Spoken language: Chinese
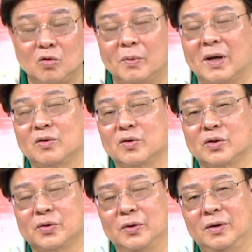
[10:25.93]
股票就
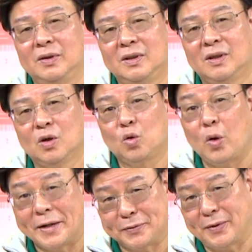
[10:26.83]
是说
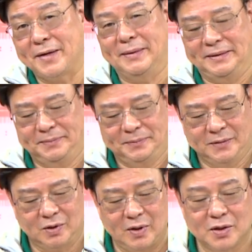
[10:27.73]
快衰嘛。
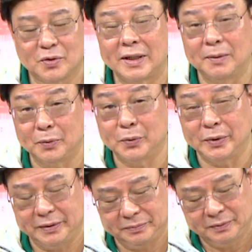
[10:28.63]
快衰的部
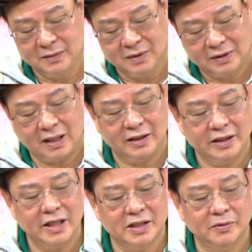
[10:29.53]
分，它的
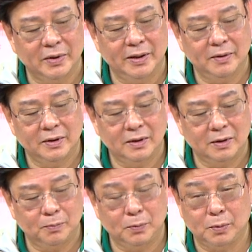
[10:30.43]
业绩会
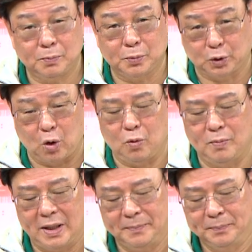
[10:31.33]
不同
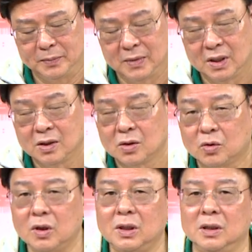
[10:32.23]
嘛？
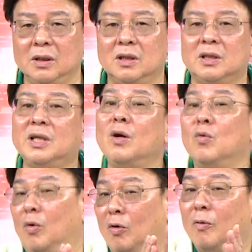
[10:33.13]
所以像
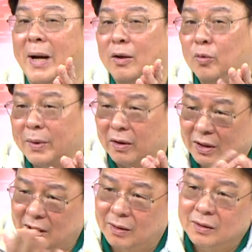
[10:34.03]
我买股票，
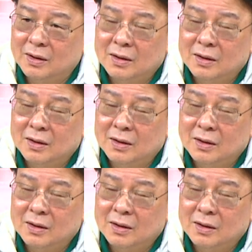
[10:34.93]
你看